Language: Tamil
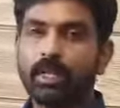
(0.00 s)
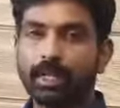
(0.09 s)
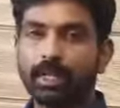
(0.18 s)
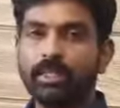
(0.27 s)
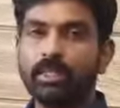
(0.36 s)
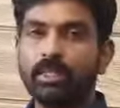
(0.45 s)

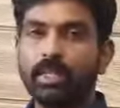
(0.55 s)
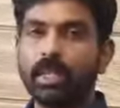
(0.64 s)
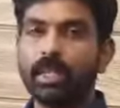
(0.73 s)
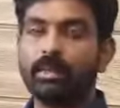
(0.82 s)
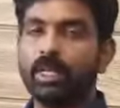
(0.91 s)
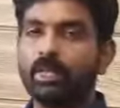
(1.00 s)
டிரான்ஸ் இந்தியா
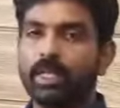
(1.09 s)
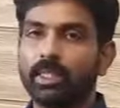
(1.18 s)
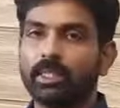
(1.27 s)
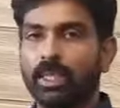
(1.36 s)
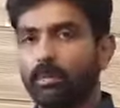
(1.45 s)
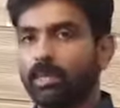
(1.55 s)
கம்பெனியோட
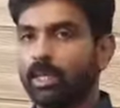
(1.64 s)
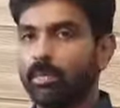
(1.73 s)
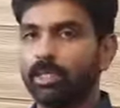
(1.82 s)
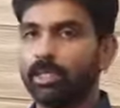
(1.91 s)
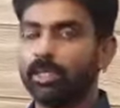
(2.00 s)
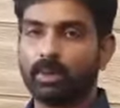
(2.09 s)
செயல்பாடு
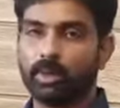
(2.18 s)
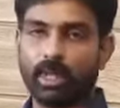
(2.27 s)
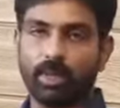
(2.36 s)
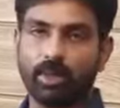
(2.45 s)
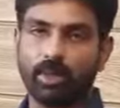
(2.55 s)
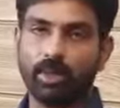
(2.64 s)
பற்றியும் தான்
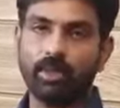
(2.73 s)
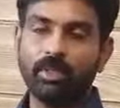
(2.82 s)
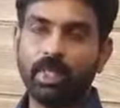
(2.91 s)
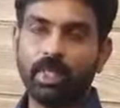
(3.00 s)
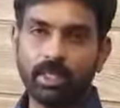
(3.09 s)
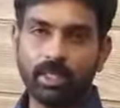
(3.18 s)
பார்க்க போகிறோம்
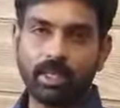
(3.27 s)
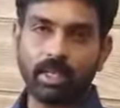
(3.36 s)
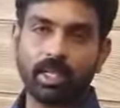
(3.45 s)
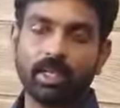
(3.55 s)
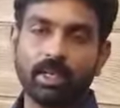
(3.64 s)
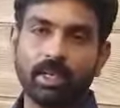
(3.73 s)
இந்த
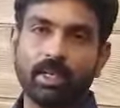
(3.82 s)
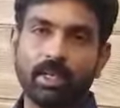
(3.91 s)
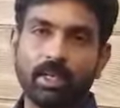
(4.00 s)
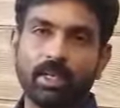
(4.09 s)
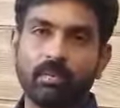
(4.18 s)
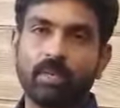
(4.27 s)
நேர்காணலில்
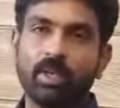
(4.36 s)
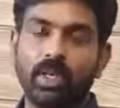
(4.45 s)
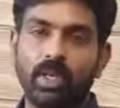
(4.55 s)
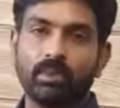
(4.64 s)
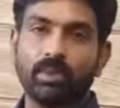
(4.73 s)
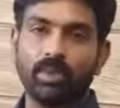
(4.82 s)
நம்மோடு
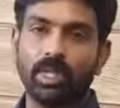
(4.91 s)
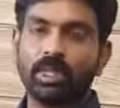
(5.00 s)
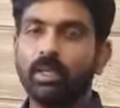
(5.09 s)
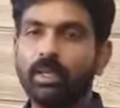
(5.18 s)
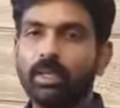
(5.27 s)
இணைபவர்